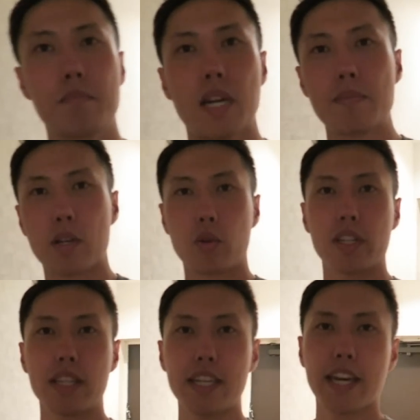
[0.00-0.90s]
まあ今こ
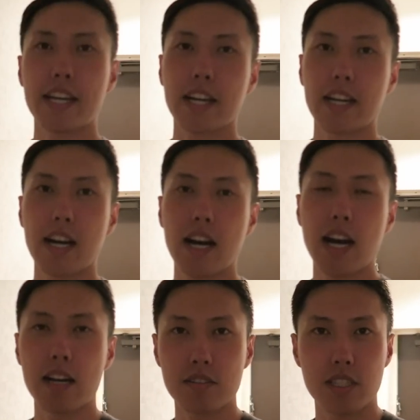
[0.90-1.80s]
うやって玄関が
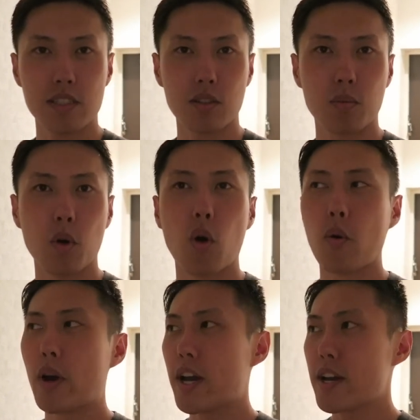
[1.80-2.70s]
あるんですけど
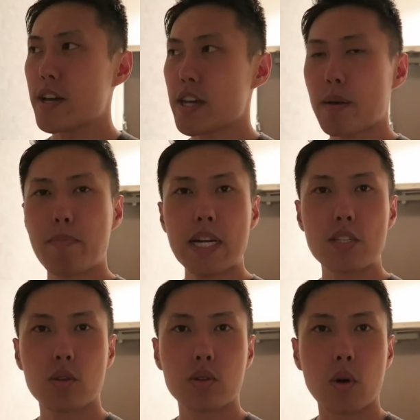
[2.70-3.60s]
も、やっぱ
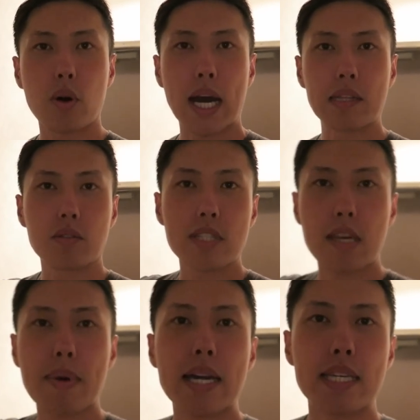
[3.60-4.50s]
りちょっとあの
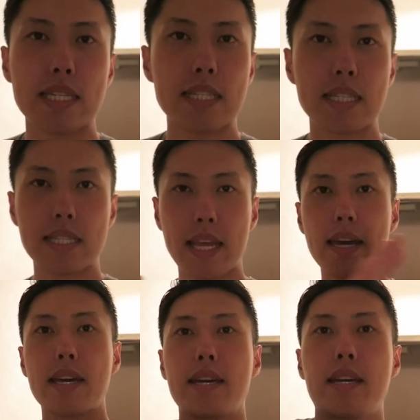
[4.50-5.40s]
狭いです
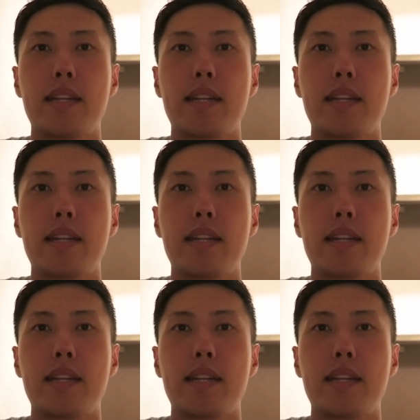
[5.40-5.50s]
ね。